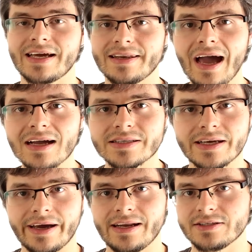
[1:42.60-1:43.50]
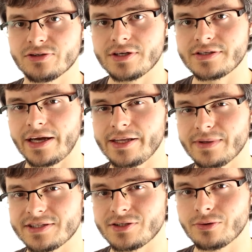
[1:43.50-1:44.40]
Der Nachteil einer solchen
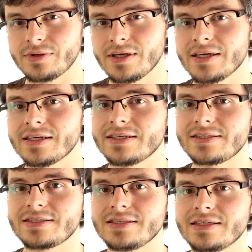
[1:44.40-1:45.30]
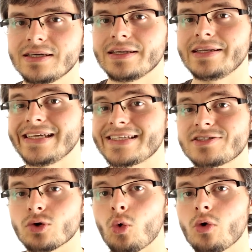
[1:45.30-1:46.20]
Animation ist die
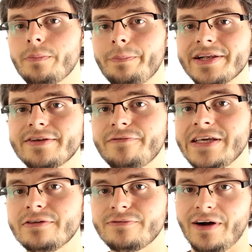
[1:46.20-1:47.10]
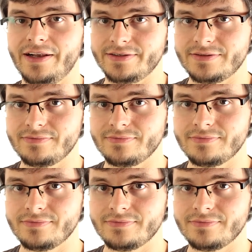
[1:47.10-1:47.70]
nicht so hohe Bildvielfalt.